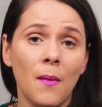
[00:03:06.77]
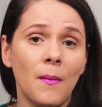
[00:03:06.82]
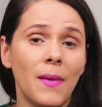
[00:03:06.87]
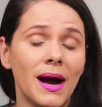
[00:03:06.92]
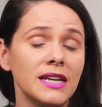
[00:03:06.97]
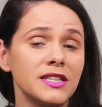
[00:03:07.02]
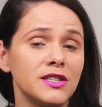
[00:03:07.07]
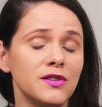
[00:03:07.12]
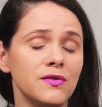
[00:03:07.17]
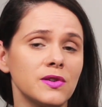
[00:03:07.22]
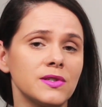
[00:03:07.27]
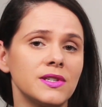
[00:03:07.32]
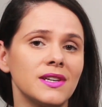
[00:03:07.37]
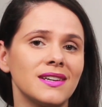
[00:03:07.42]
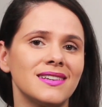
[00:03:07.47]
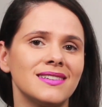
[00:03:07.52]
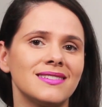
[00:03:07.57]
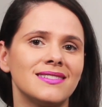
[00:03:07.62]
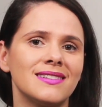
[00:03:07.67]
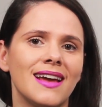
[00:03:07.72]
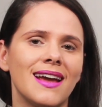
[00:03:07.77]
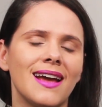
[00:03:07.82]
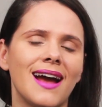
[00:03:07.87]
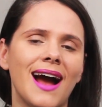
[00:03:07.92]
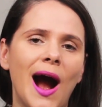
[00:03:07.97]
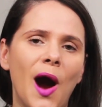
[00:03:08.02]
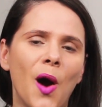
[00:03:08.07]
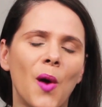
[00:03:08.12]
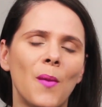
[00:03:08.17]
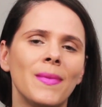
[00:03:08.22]
Mas se você
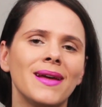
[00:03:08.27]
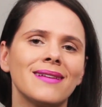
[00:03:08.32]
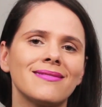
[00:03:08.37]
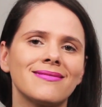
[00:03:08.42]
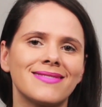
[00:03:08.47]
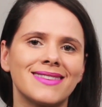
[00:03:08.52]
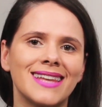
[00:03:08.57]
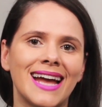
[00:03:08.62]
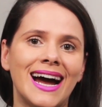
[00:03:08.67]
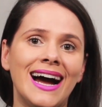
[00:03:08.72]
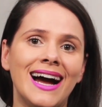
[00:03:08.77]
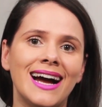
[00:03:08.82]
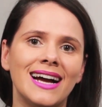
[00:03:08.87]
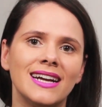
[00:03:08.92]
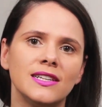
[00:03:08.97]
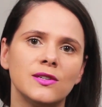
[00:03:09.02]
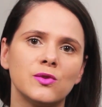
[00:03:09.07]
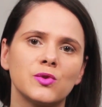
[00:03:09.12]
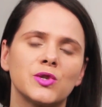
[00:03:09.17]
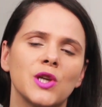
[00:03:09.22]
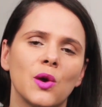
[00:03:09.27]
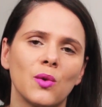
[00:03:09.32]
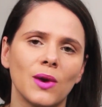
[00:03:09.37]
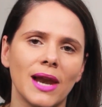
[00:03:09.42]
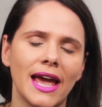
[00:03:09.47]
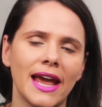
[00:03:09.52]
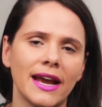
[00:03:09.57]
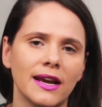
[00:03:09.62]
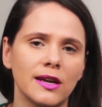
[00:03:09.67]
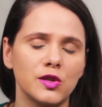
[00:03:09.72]
quiser aumentar aí o seu
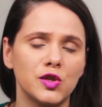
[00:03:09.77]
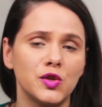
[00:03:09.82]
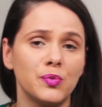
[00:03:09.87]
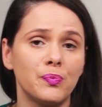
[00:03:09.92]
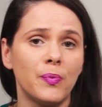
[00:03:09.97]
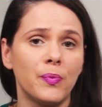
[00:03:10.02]
leque de